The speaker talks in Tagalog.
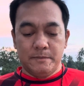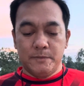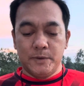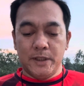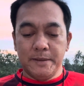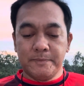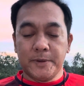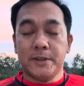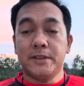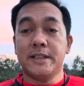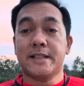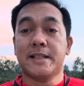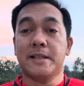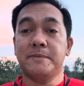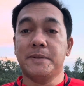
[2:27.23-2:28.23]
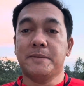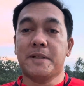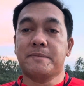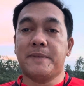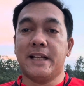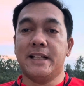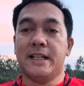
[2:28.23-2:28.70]
Muli po, isang
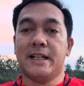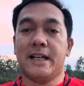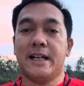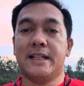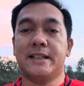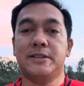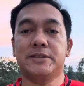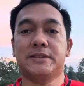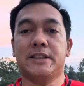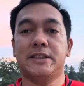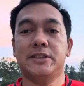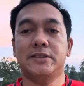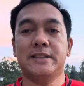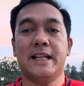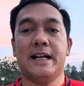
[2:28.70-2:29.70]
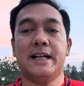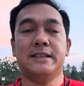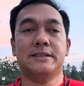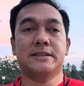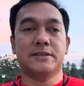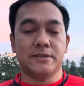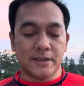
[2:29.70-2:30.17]
mabagpalang araw sa inyong
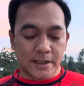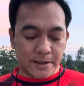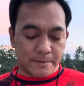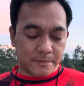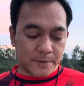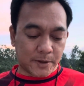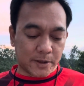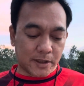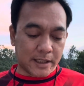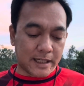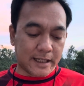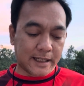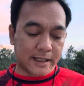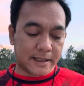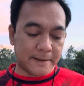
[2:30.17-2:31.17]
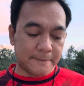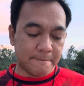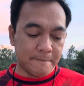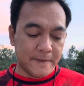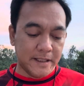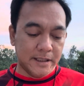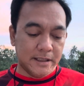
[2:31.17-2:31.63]
lahat. So ngayon po, uh,
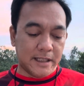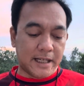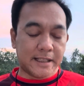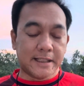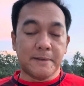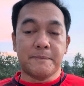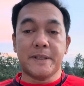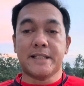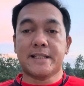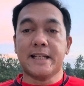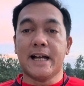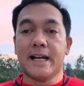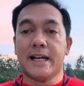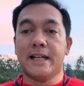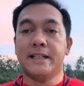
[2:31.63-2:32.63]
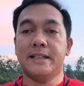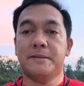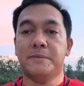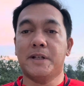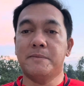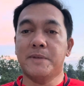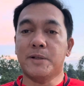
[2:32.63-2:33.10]
ay kapisahan ng
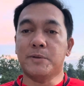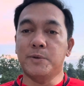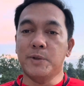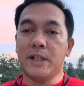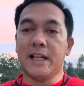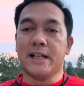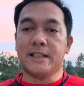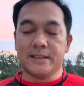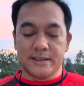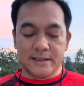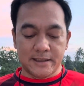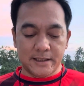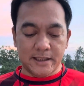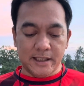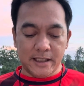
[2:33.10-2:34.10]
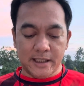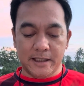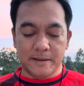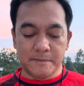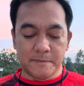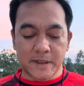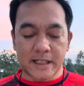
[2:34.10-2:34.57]
mga magulang
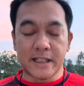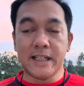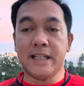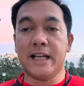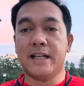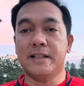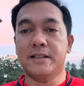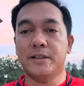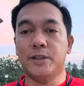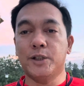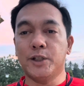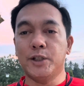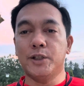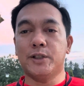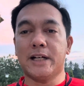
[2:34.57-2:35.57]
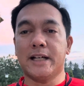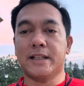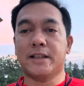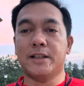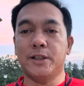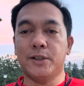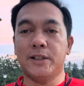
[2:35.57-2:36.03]
ni Maria, lolo at
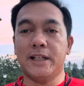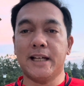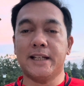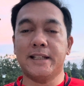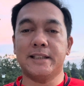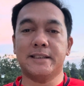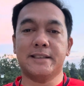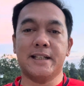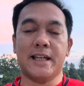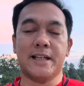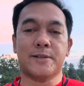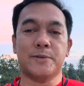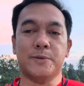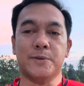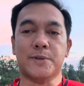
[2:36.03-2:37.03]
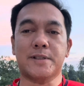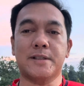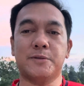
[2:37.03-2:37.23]
lola ni Jesus.